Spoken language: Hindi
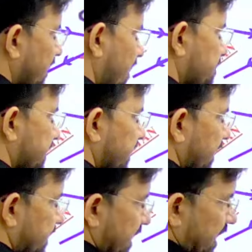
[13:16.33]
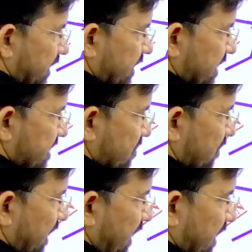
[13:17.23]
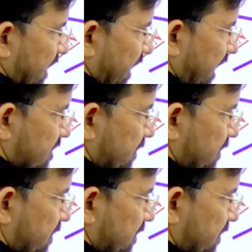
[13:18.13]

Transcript: अब देखिएगा यहाँ ये चीज जो है कैलाश